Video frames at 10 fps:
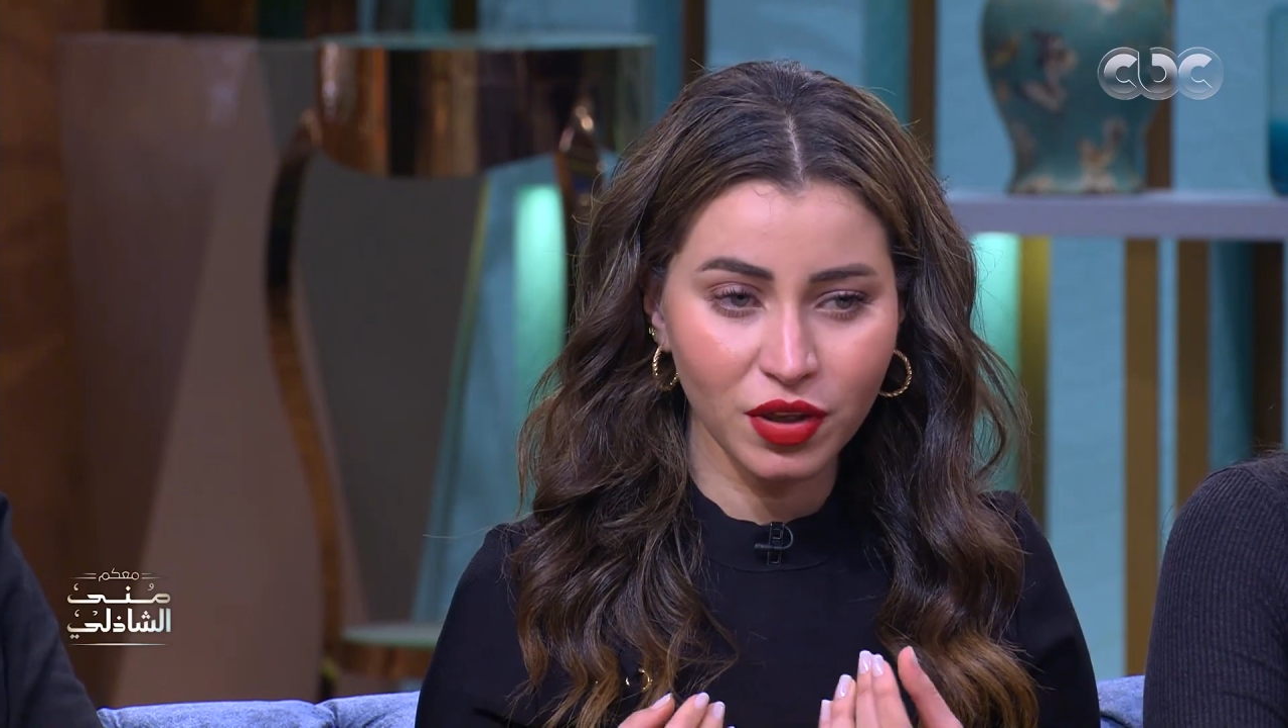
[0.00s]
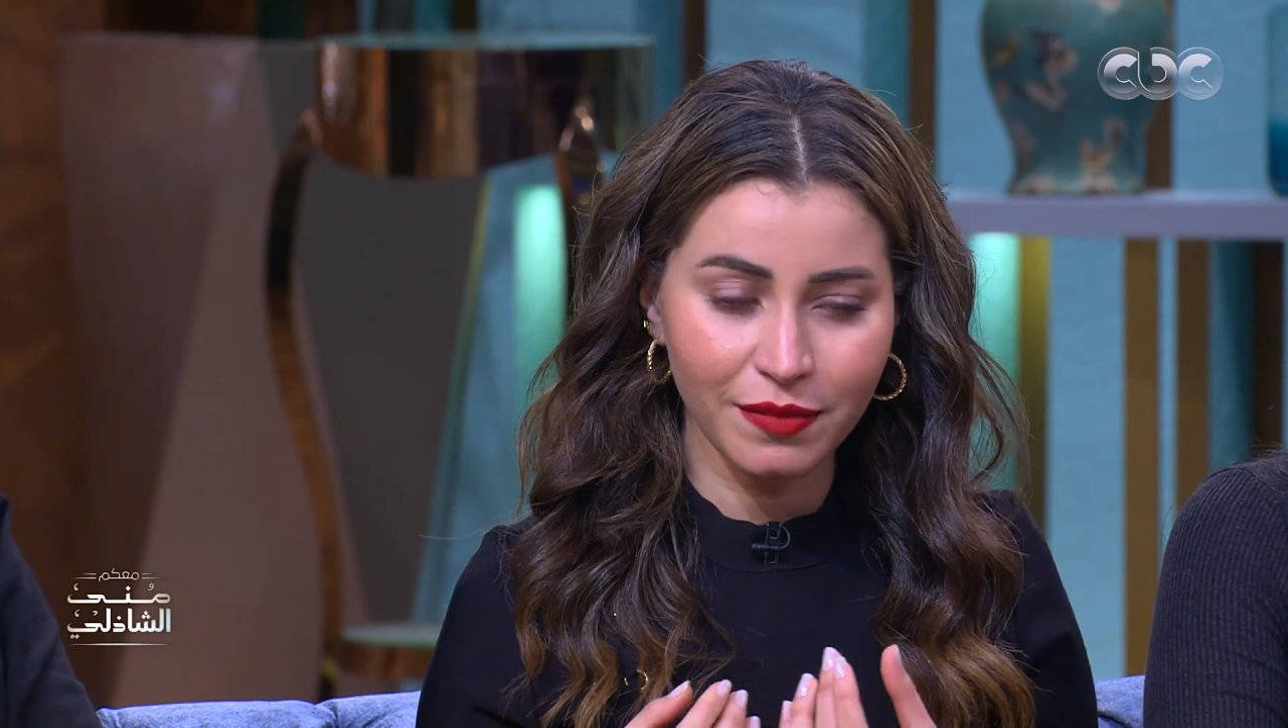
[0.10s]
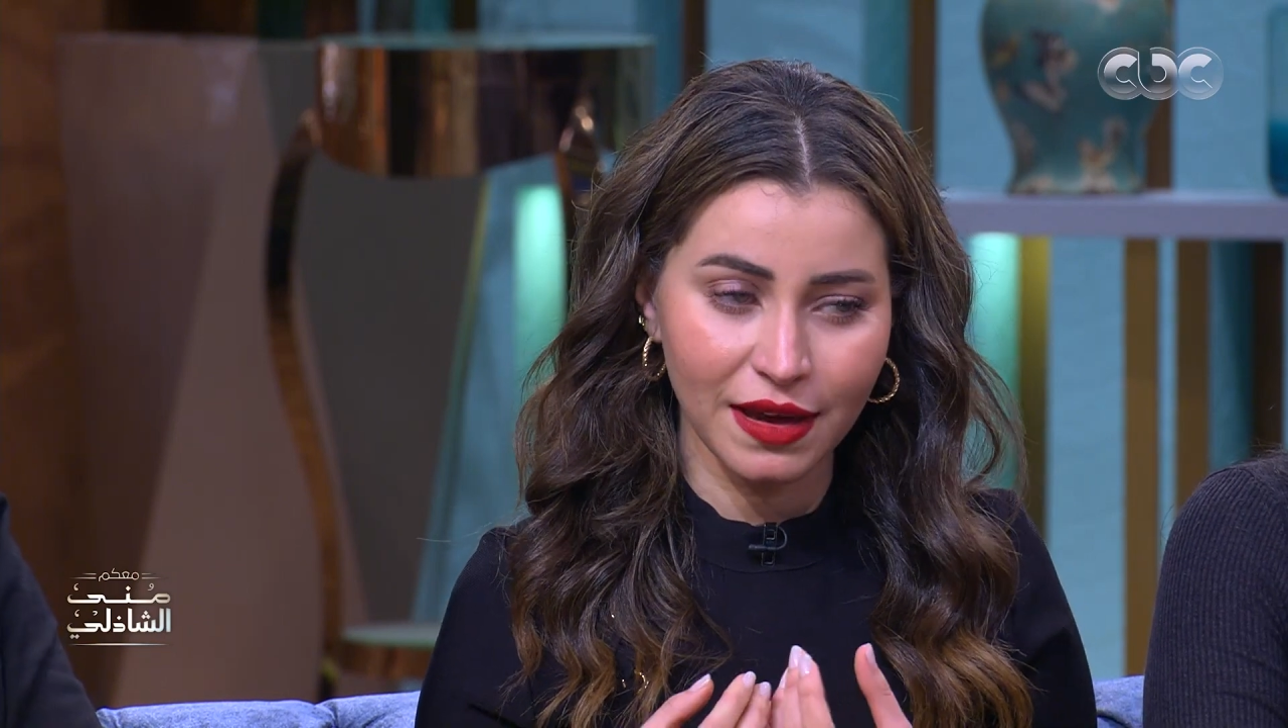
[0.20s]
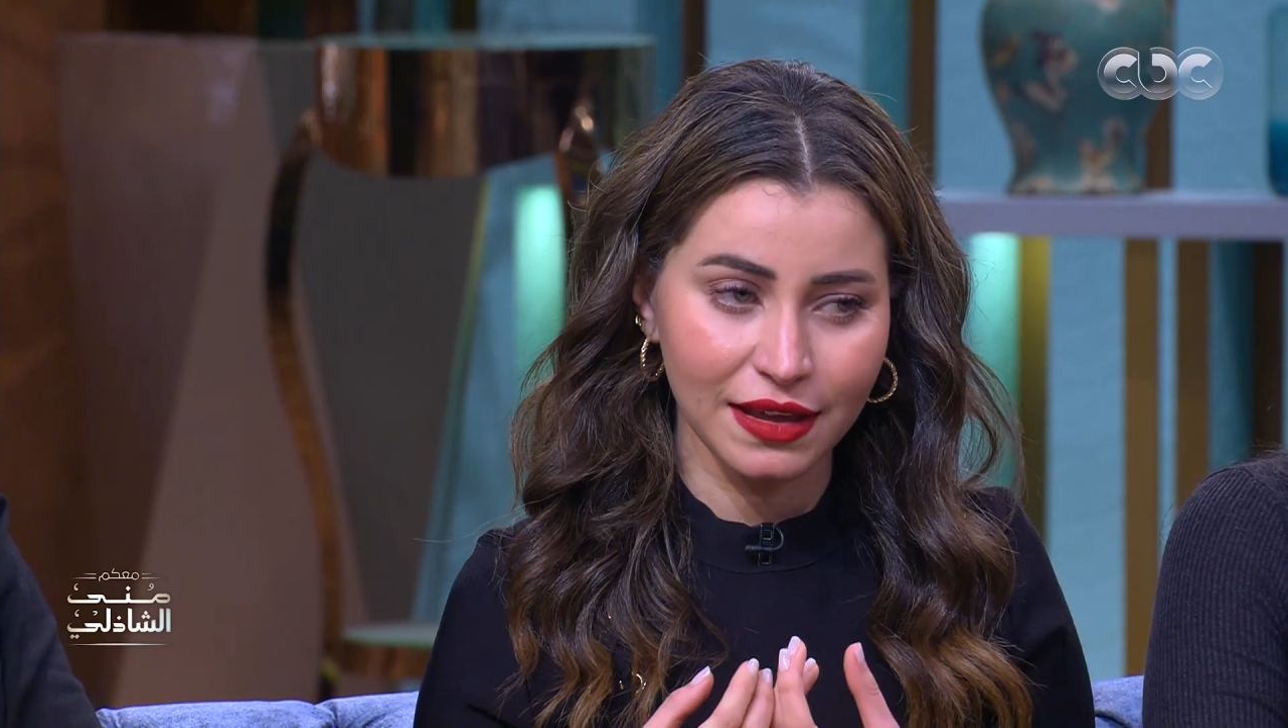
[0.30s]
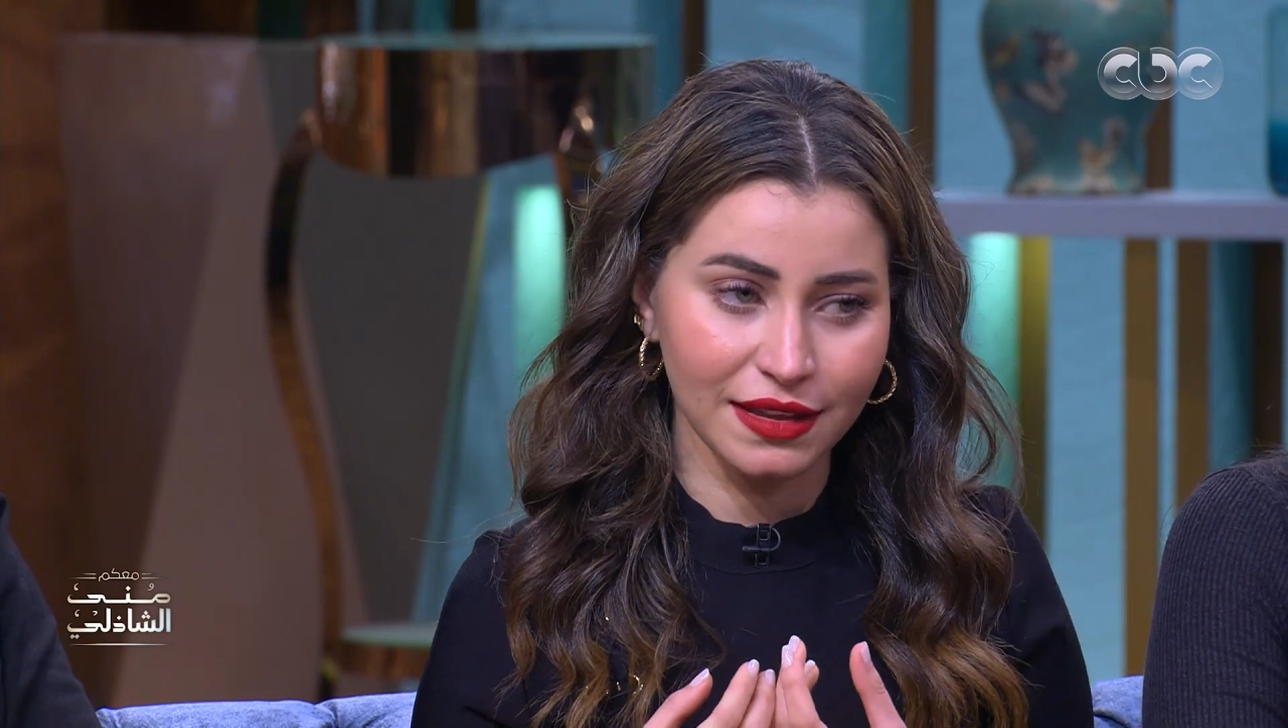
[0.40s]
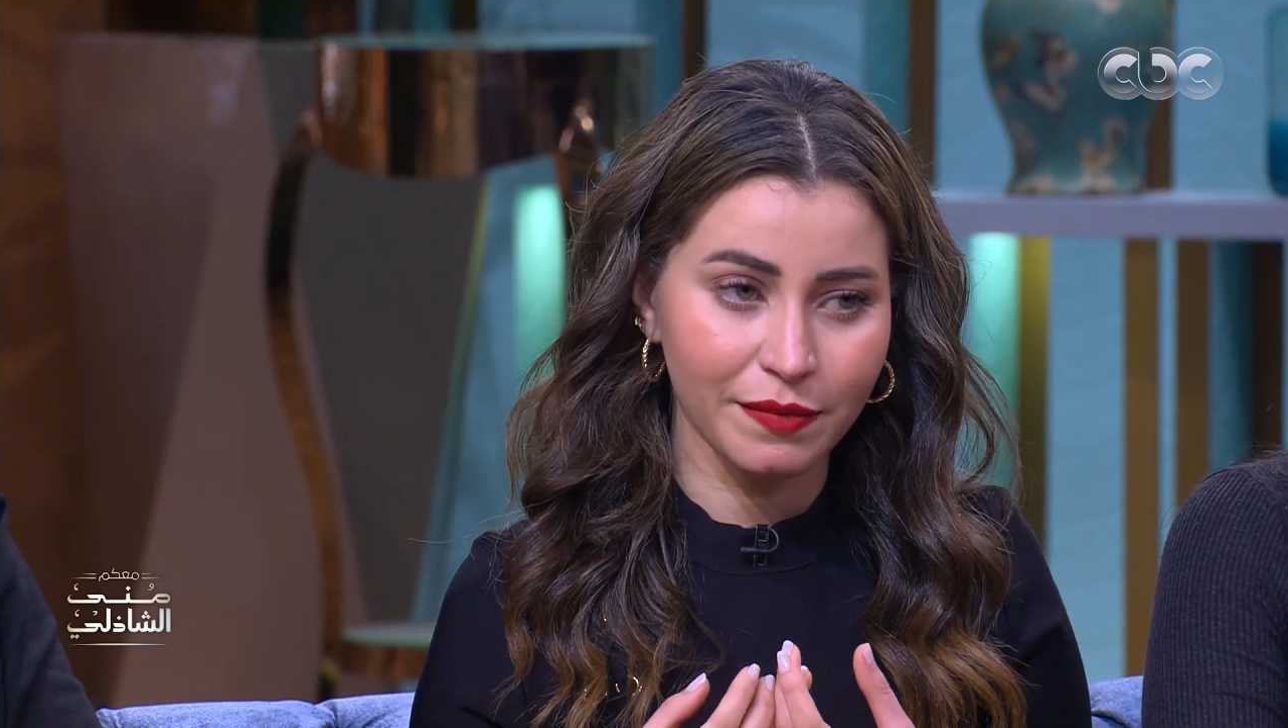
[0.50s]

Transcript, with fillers: يبقى